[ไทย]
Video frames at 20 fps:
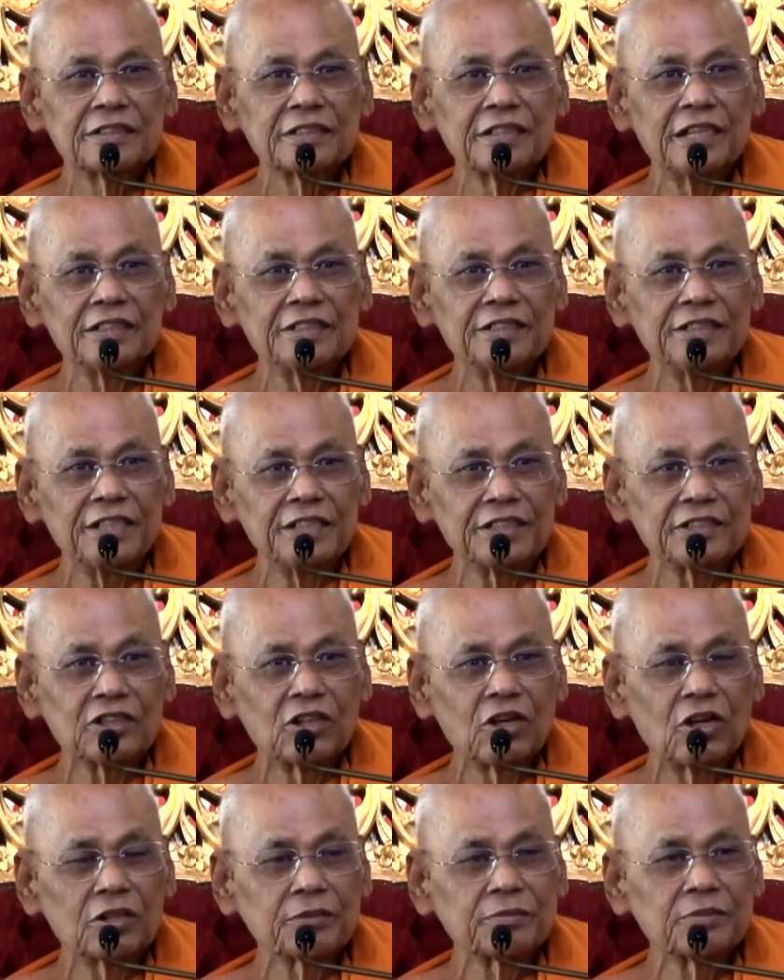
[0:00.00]
แก่จิต
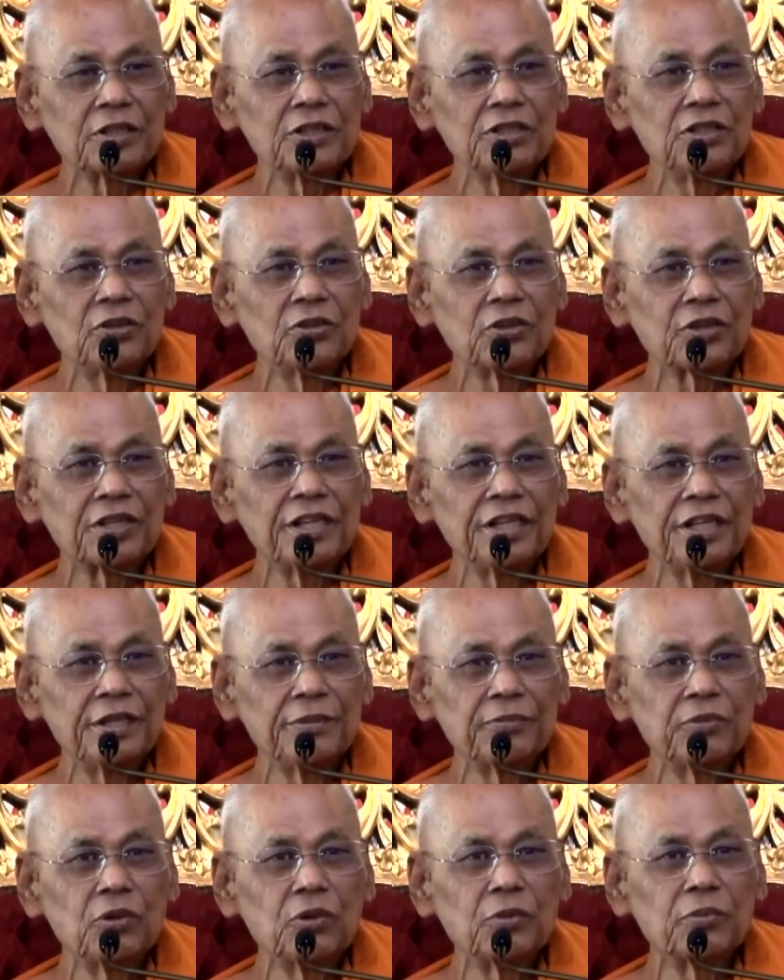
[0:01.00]
ของโยคี
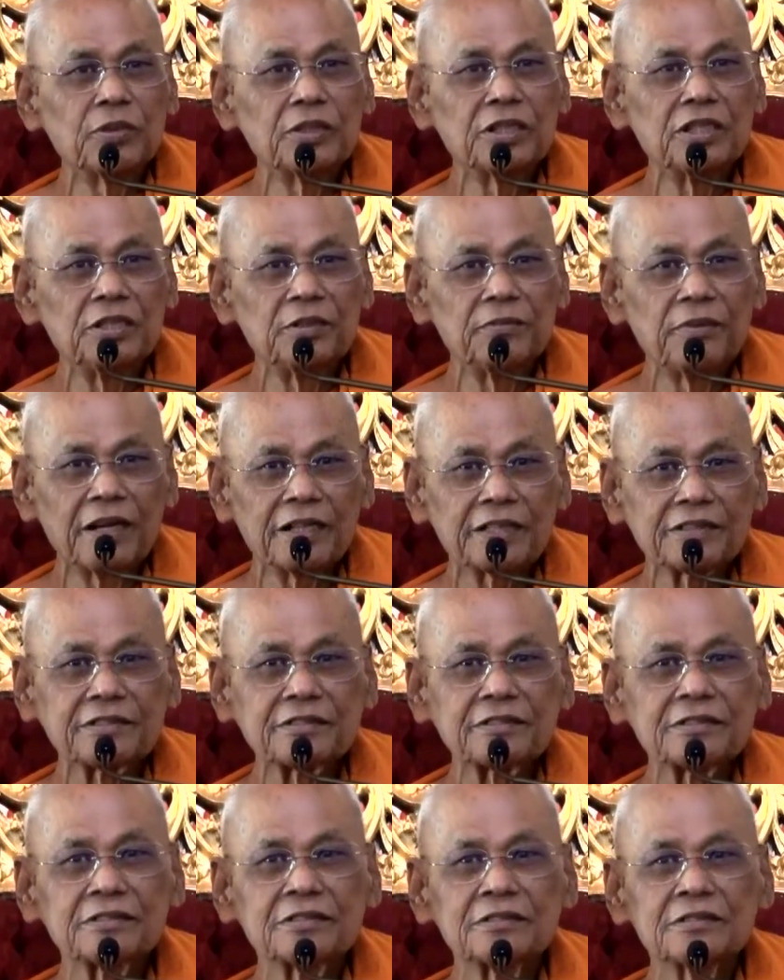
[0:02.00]
ผู้ปฏิบัติ
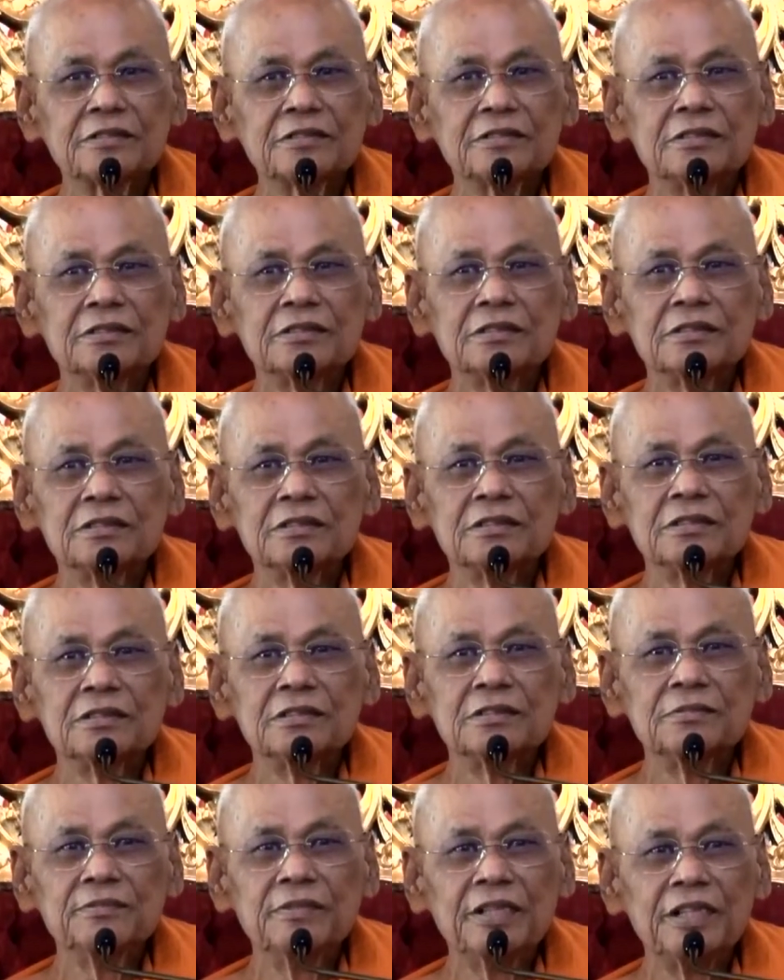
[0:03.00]

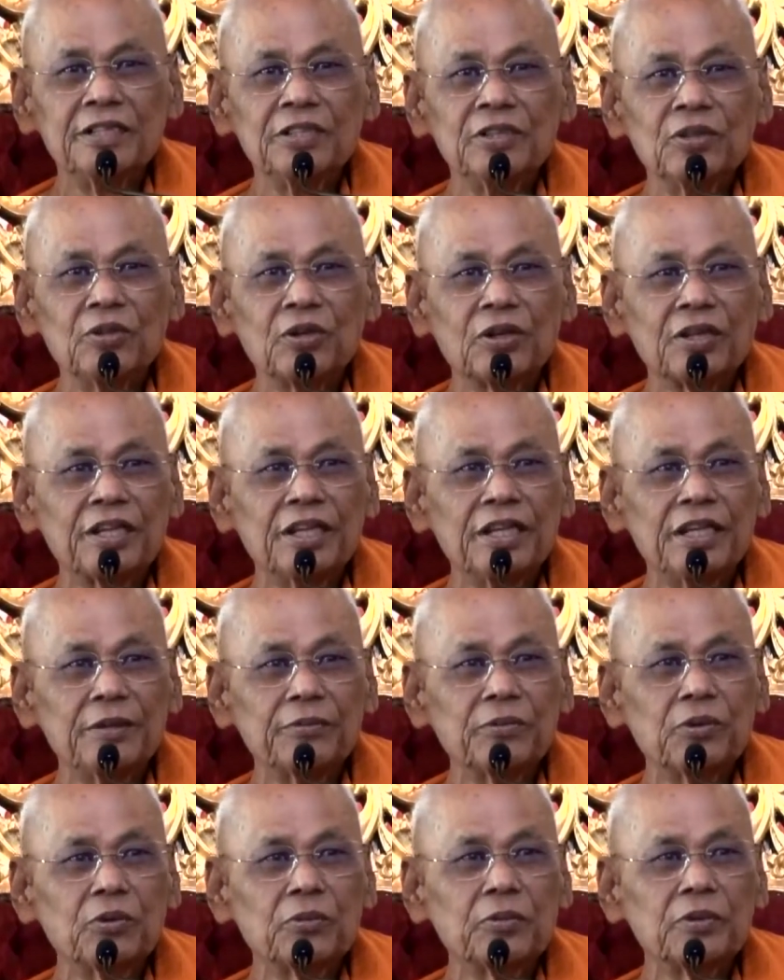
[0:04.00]
เมื่อโยคี
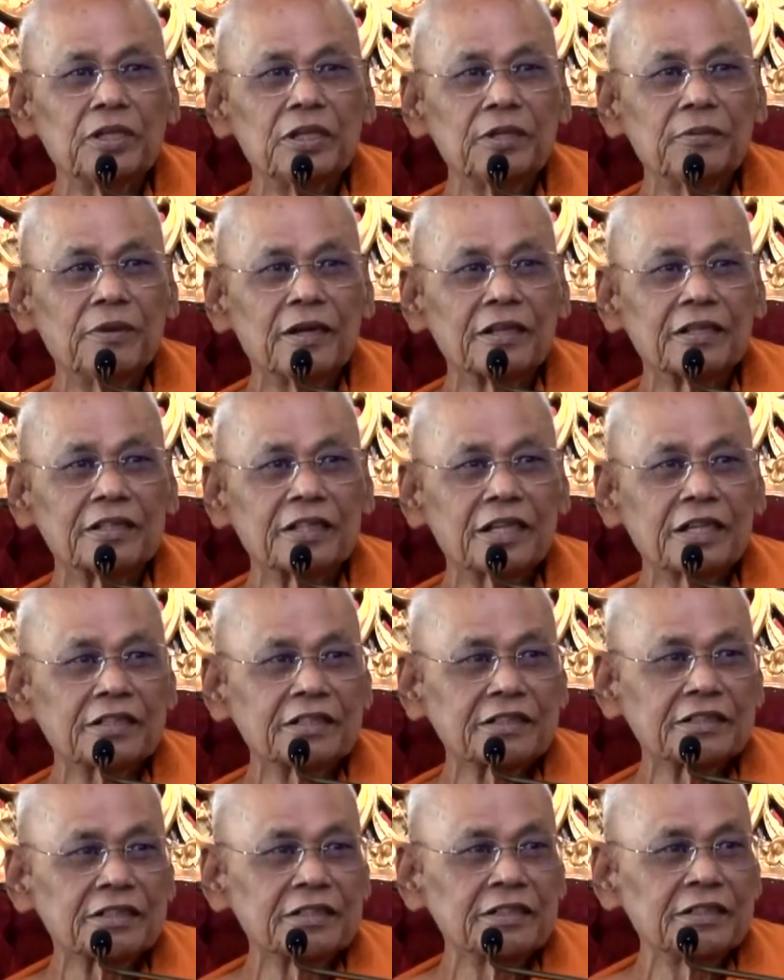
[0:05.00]
ผู้ปฏิบัตินั้น
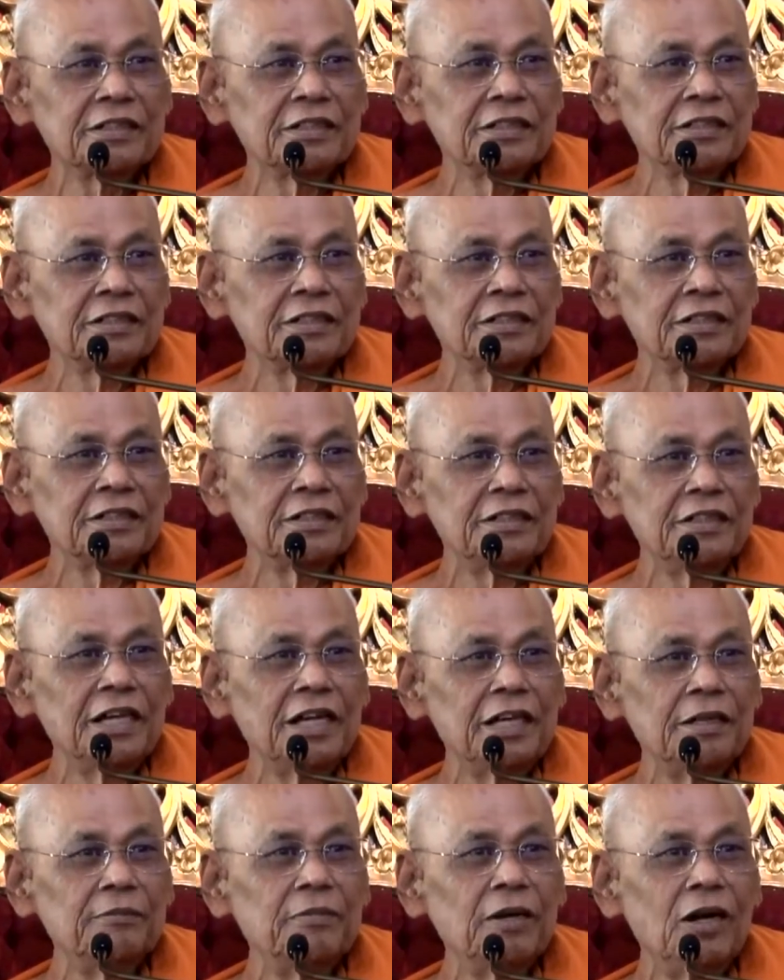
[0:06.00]

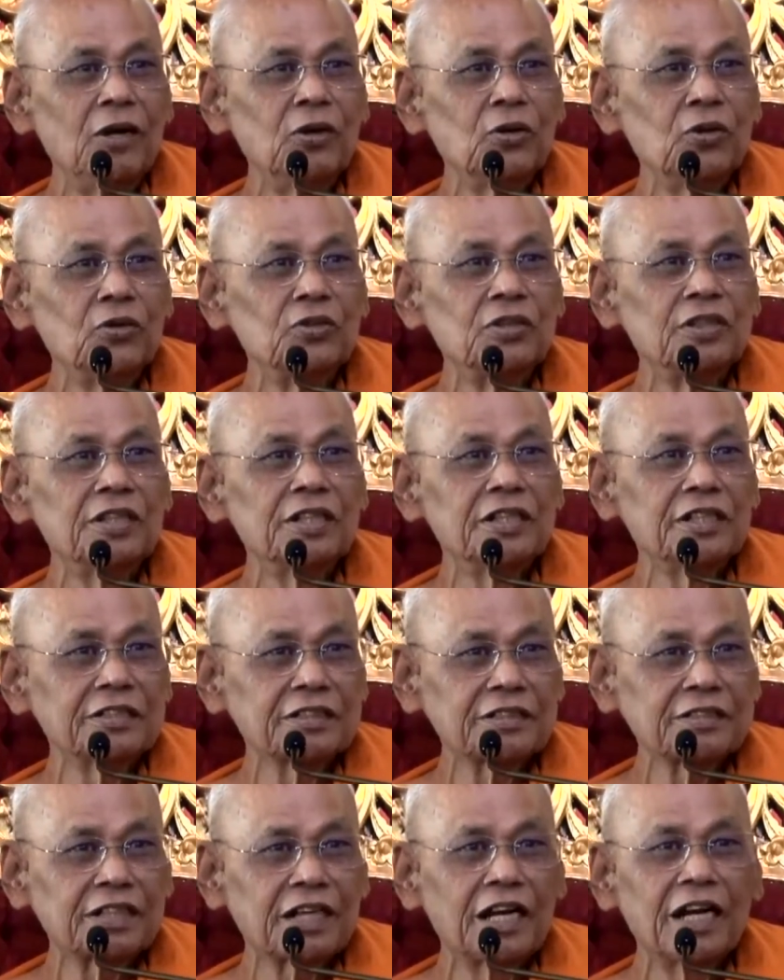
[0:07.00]
ได้บรรลุถึง
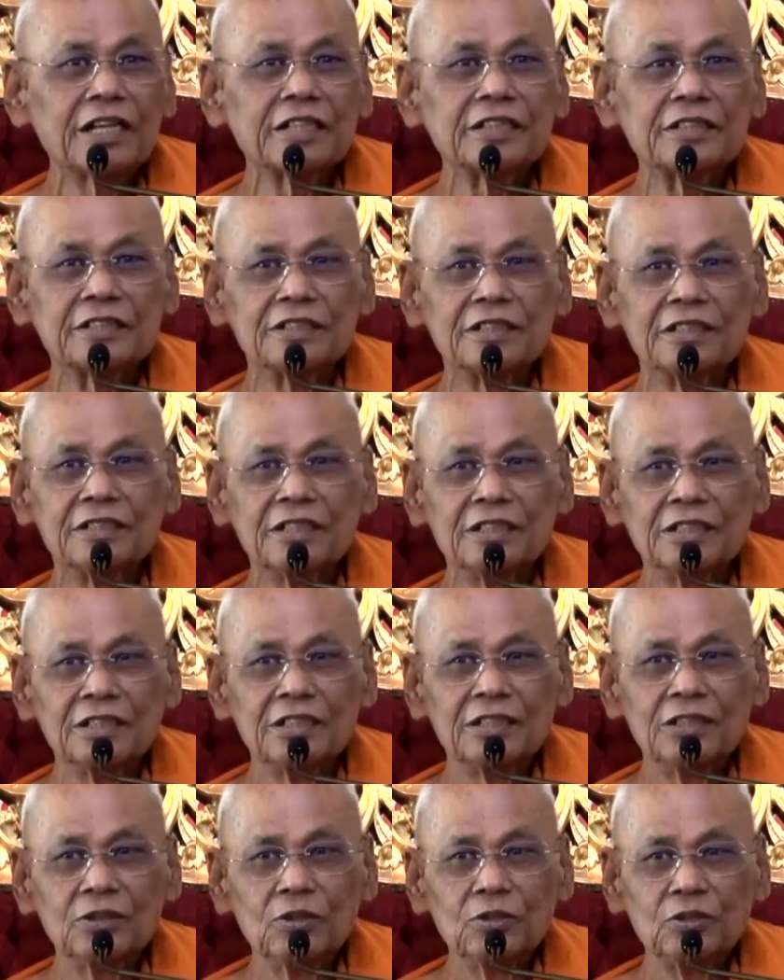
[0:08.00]
ขั้น
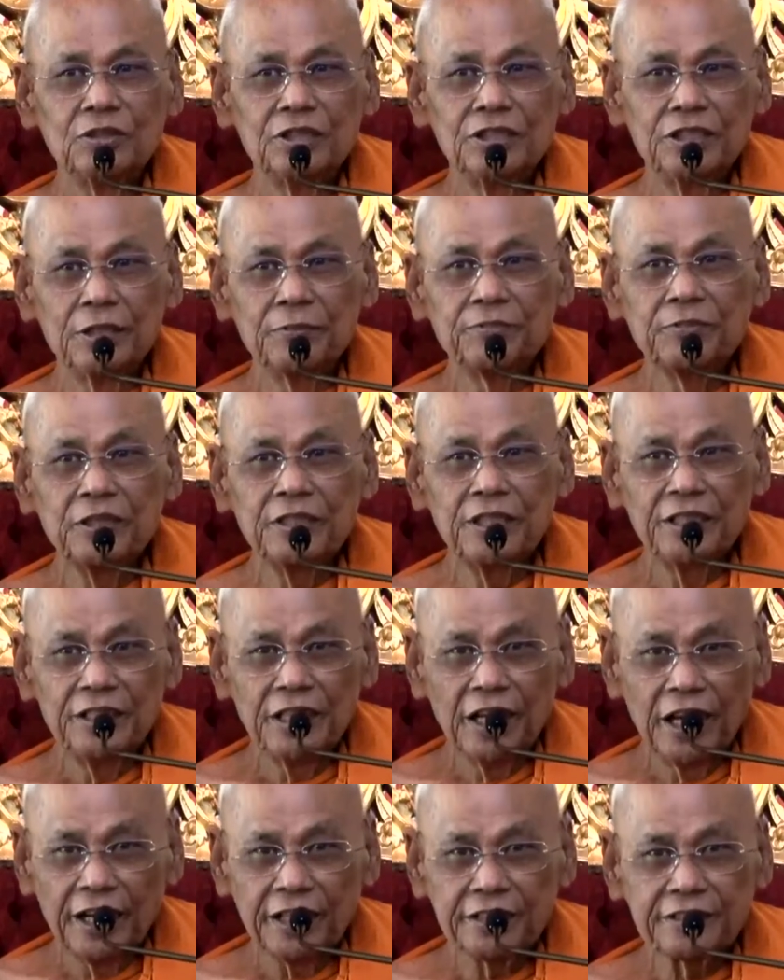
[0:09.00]
อุทยพยา
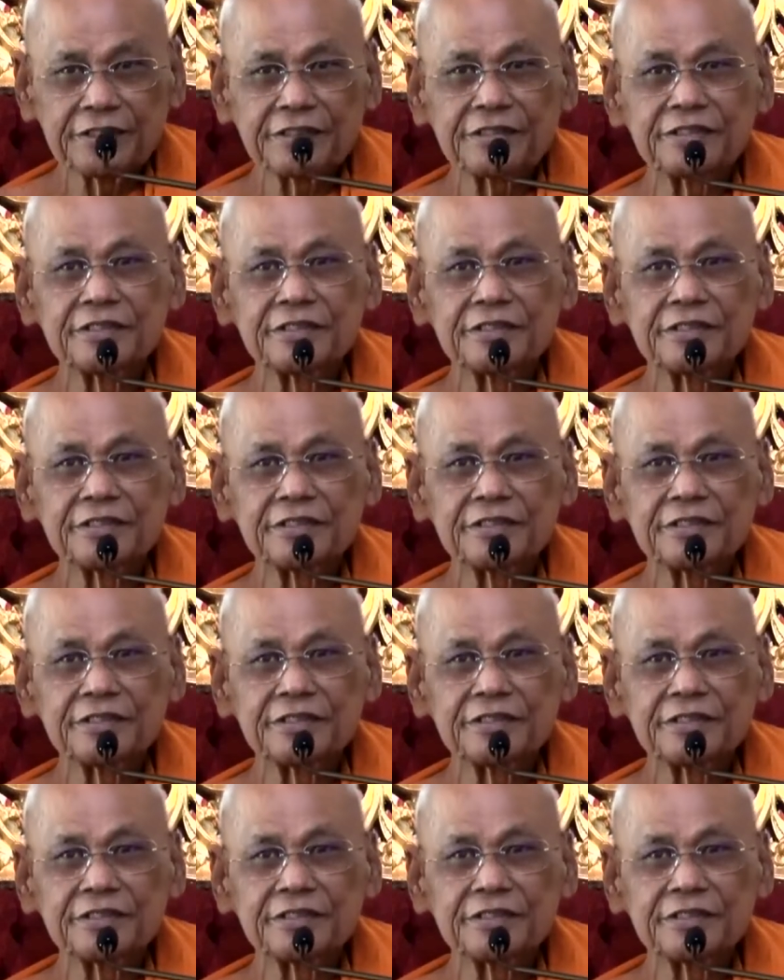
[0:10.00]
ยาน